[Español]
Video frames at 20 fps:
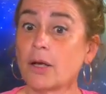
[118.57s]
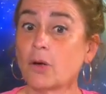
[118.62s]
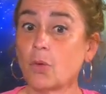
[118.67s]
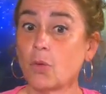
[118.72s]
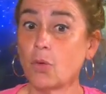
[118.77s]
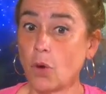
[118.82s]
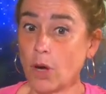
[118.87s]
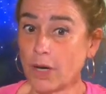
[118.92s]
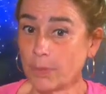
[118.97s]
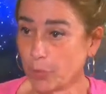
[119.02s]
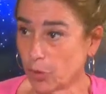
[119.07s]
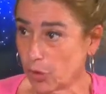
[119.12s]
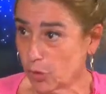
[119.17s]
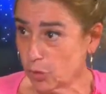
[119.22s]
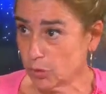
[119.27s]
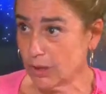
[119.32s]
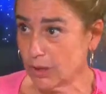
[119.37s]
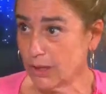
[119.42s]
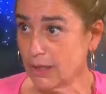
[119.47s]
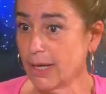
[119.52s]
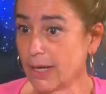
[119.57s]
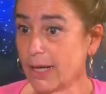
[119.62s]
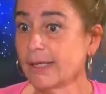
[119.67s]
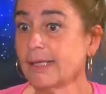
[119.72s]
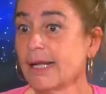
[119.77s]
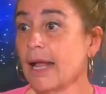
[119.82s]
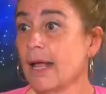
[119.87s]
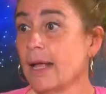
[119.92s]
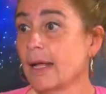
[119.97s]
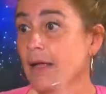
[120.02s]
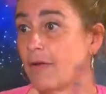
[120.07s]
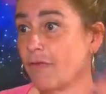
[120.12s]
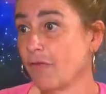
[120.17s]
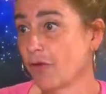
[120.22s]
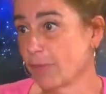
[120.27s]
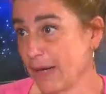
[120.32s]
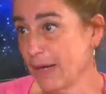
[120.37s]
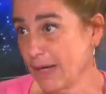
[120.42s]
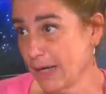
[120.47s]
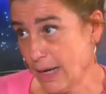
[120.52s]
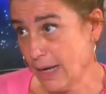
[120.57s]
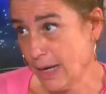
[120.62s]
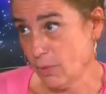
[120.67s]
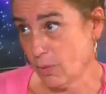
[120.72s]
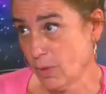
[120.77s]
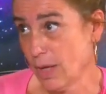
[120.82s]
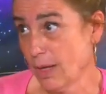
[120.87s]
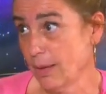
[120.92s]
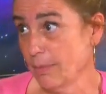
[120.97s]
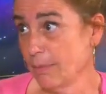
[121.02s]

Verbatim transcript: cuerpos sutiles que forman el aura,